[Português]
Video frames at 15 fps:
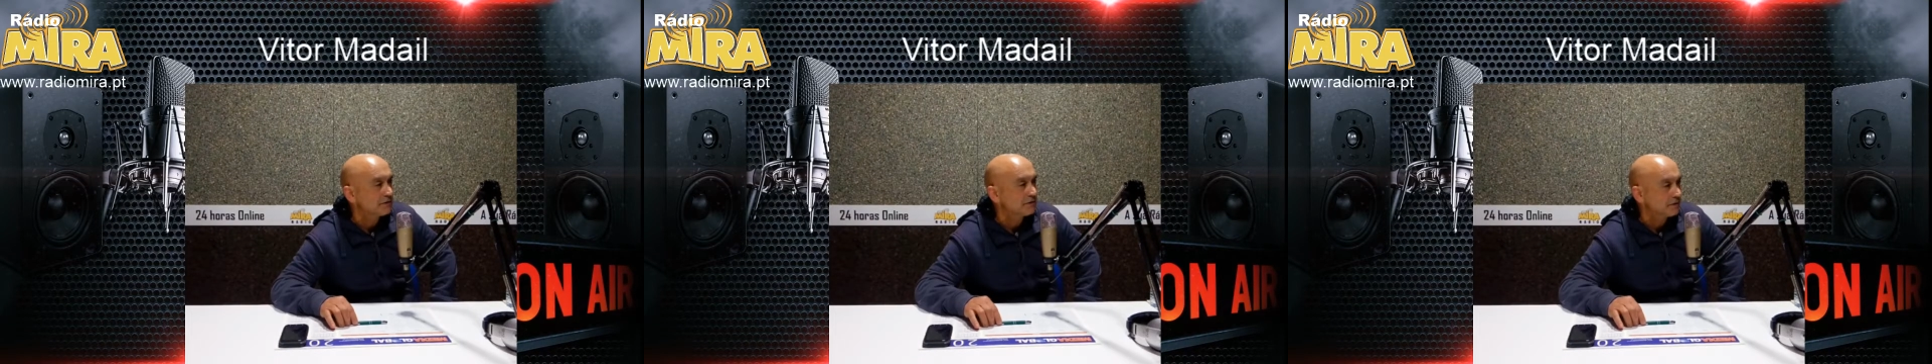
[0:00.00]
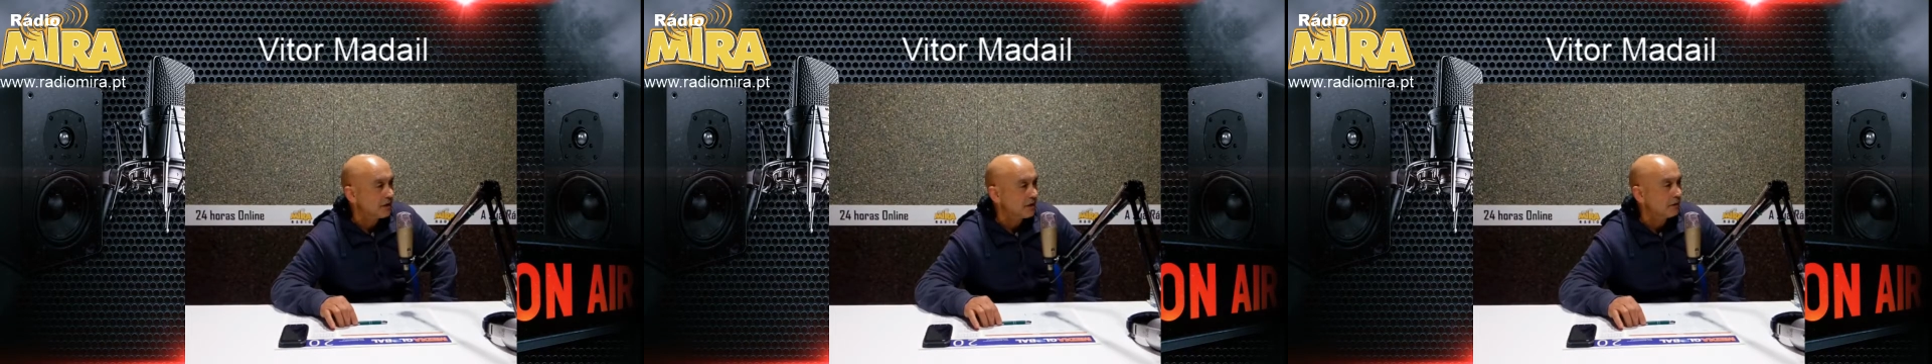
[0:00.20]

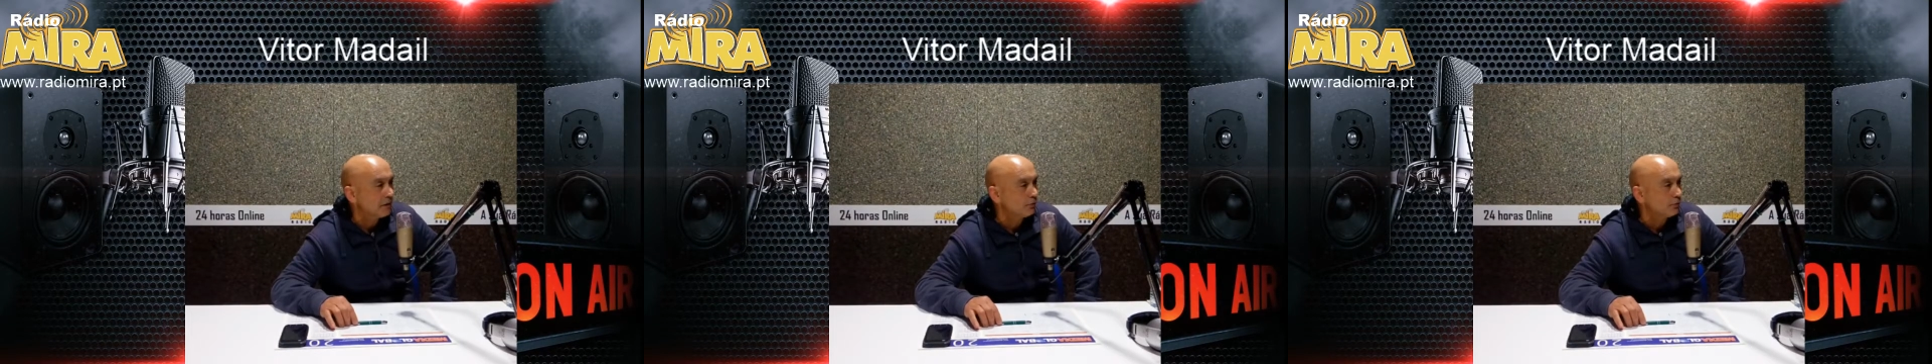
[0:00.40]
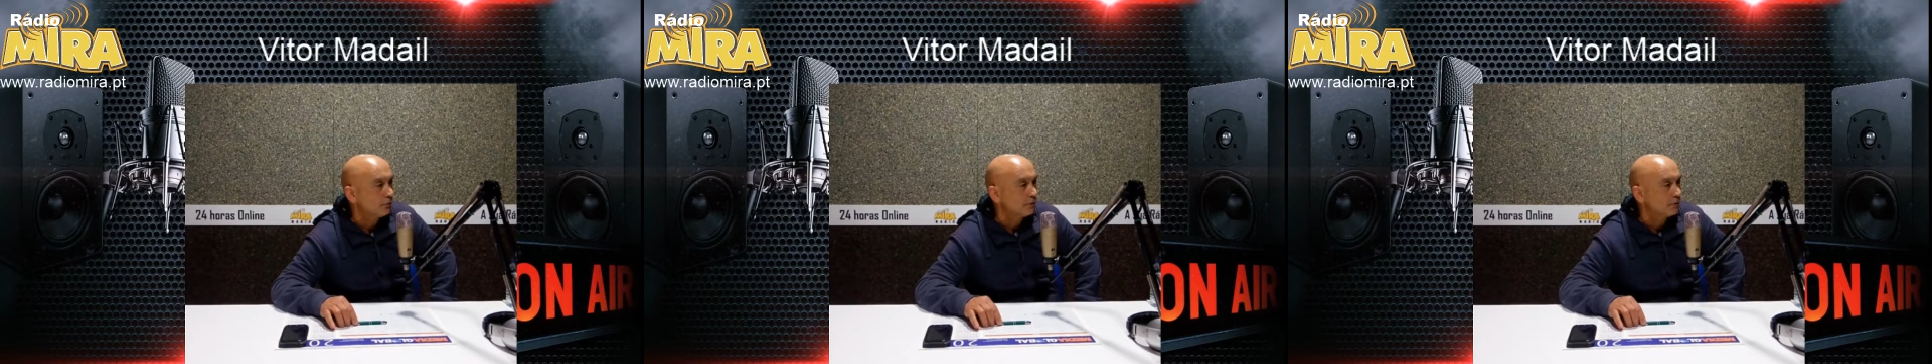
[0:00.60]
de
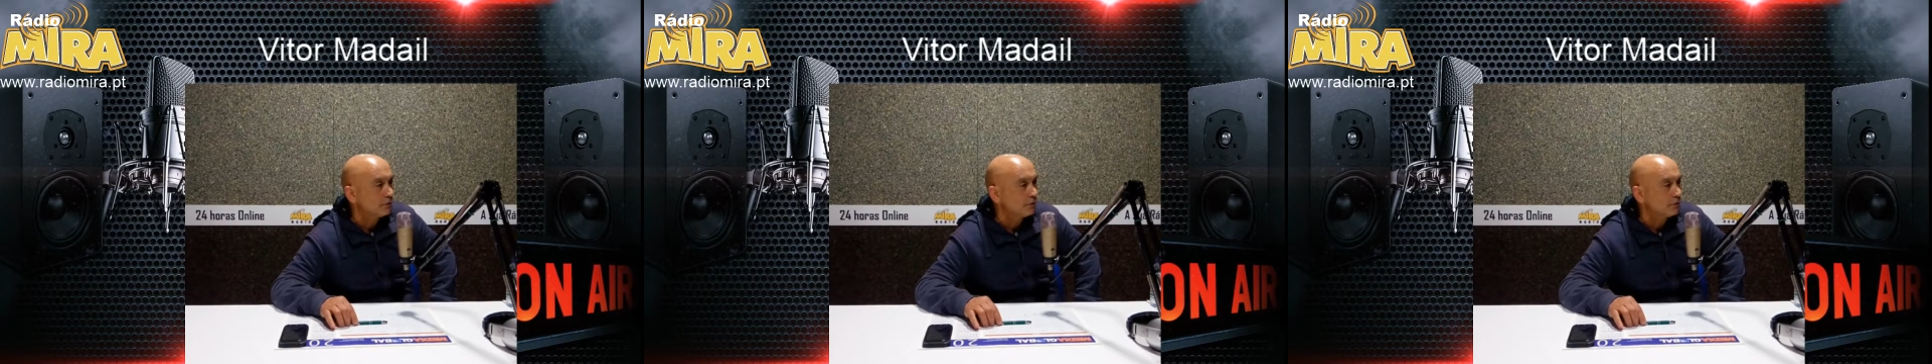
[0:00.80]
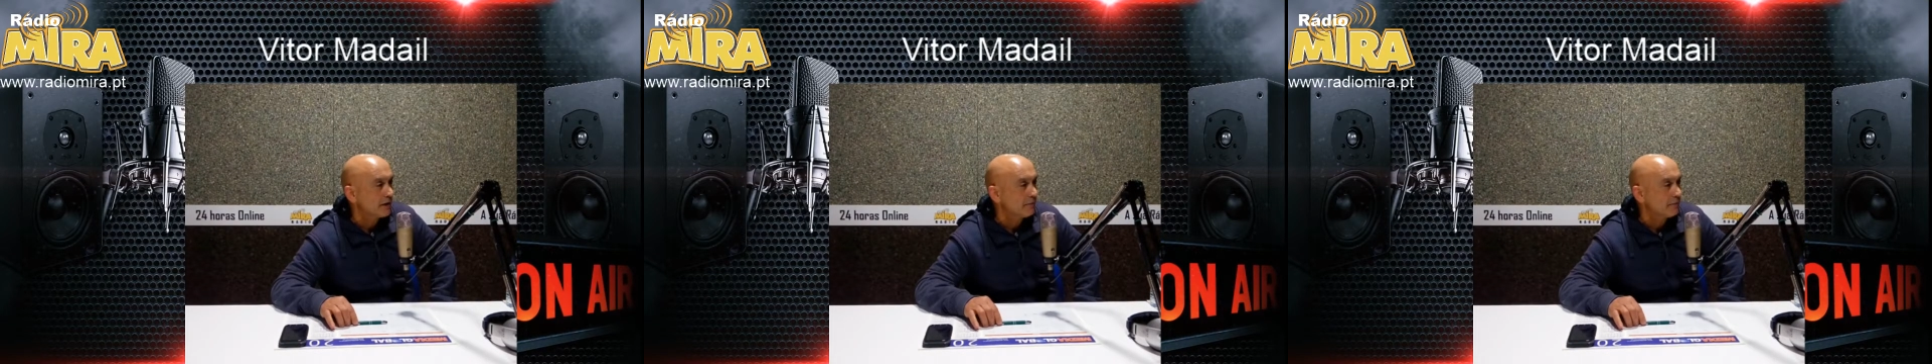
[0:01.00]
Geral onde
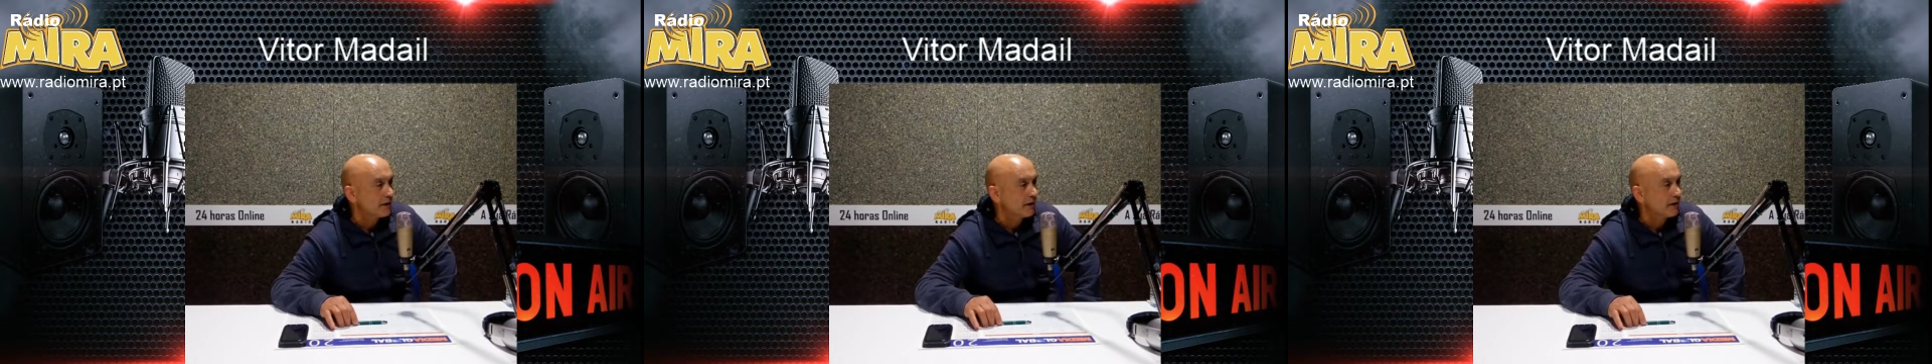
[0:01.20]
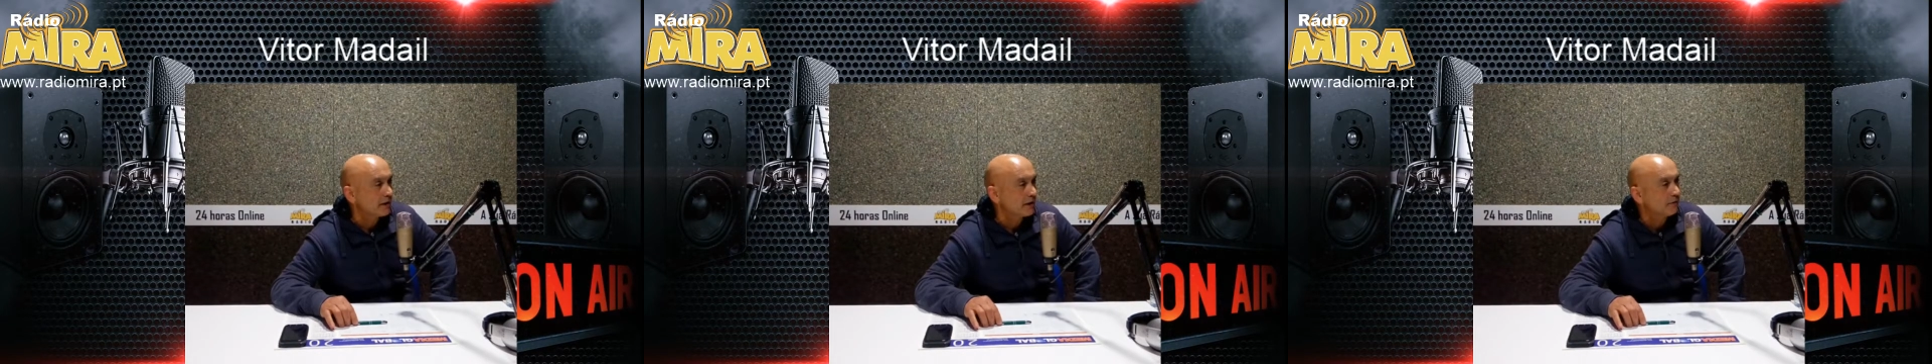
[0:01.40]
não era
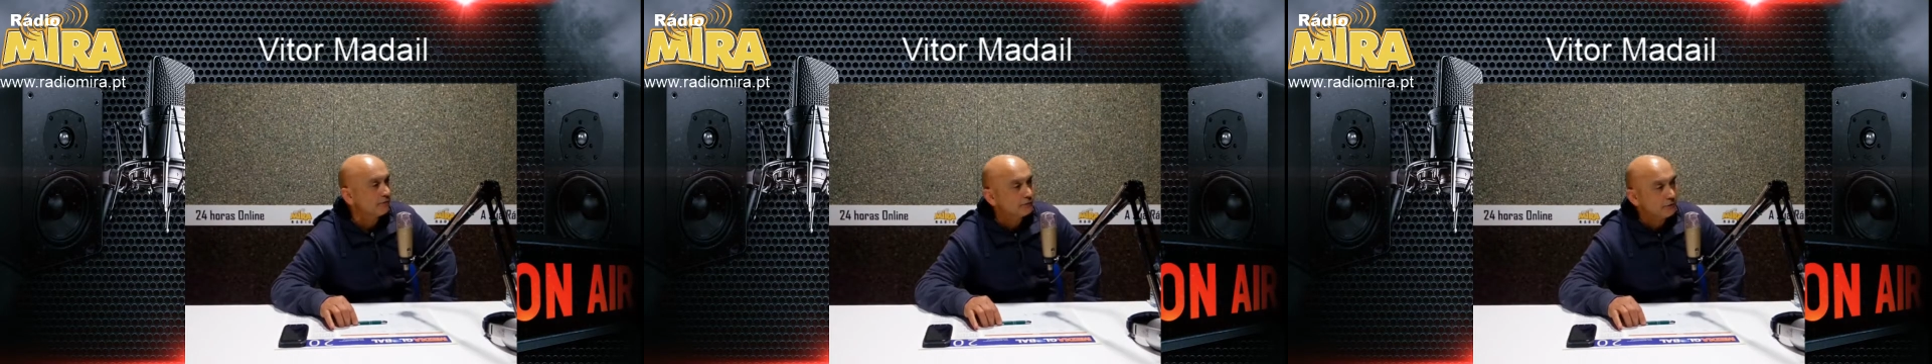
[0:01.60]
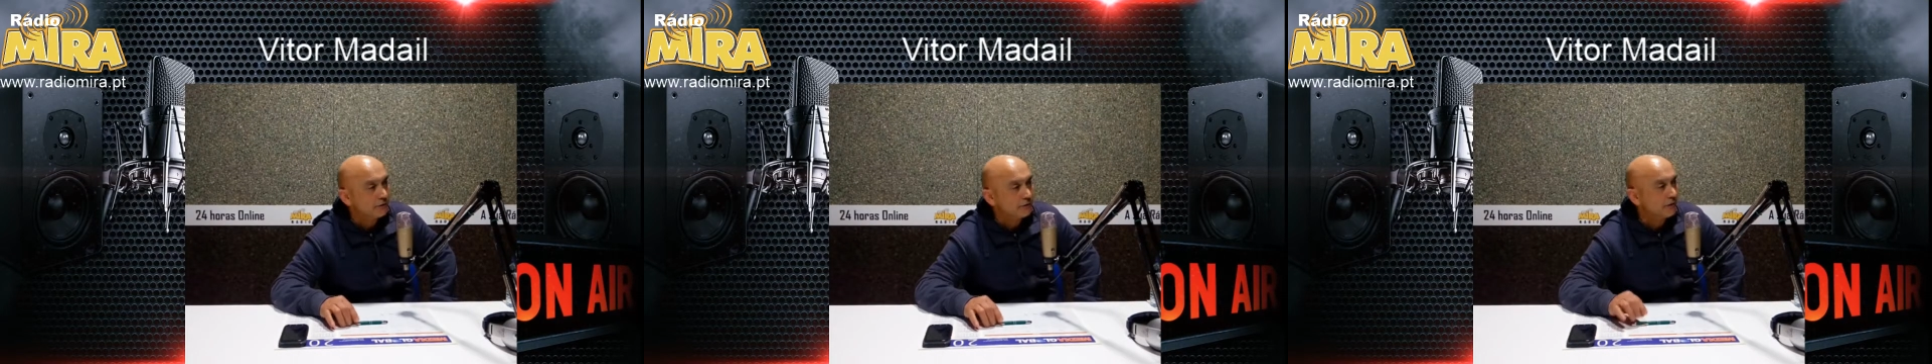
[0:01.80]
uma
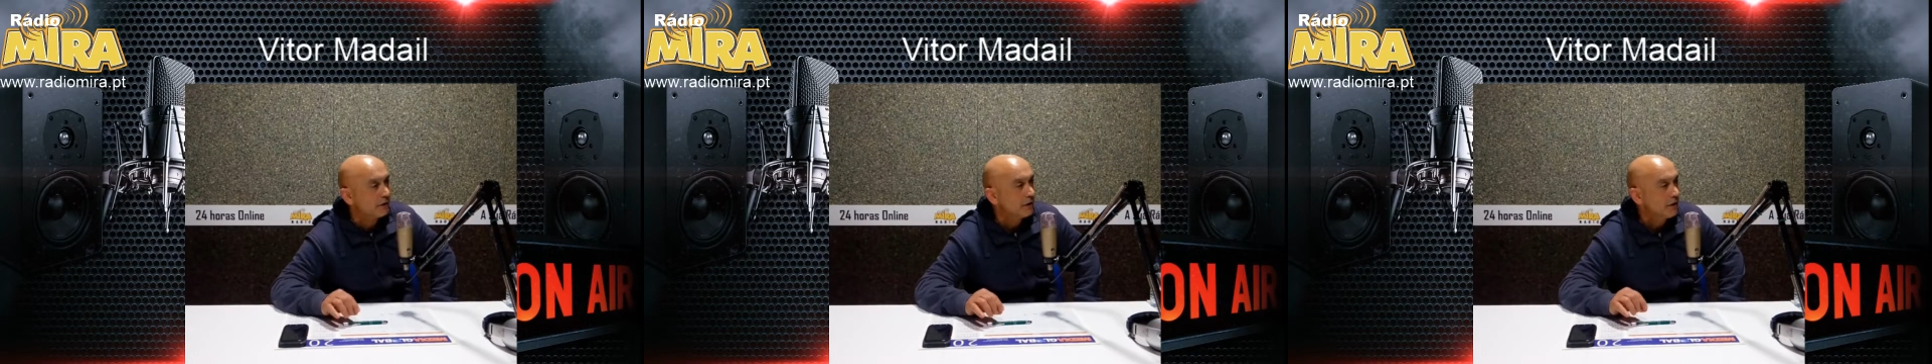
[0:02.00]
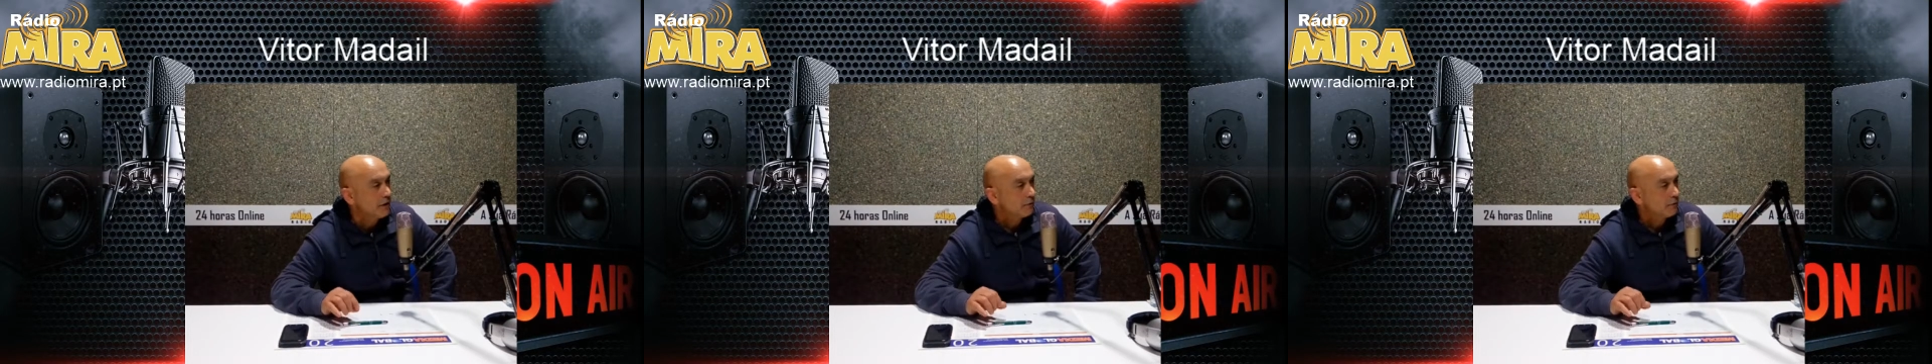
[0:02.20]

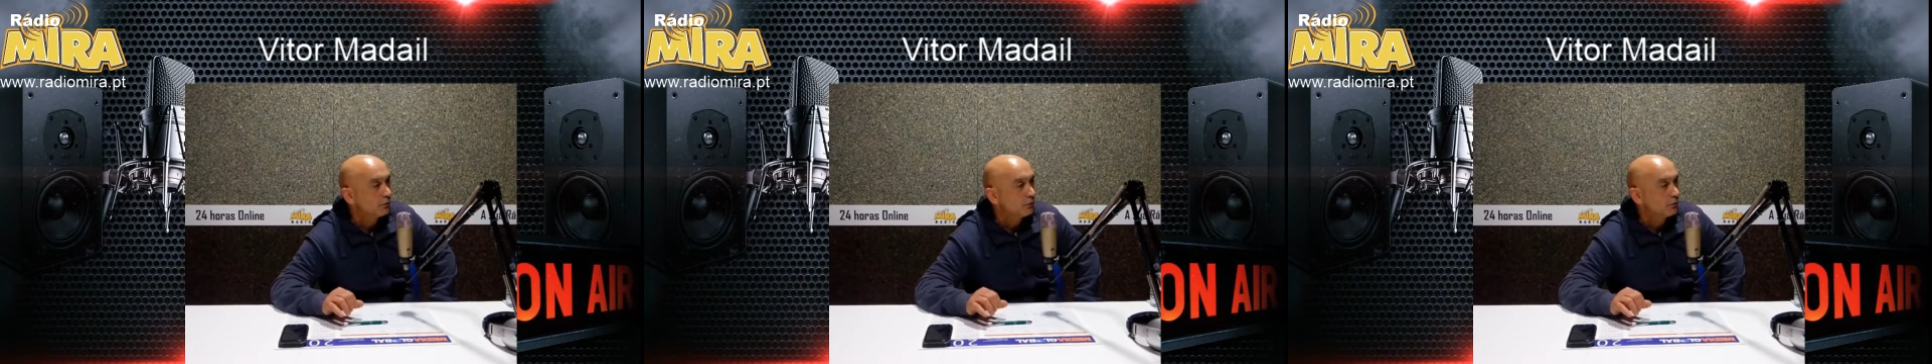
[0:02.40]
cacafonia,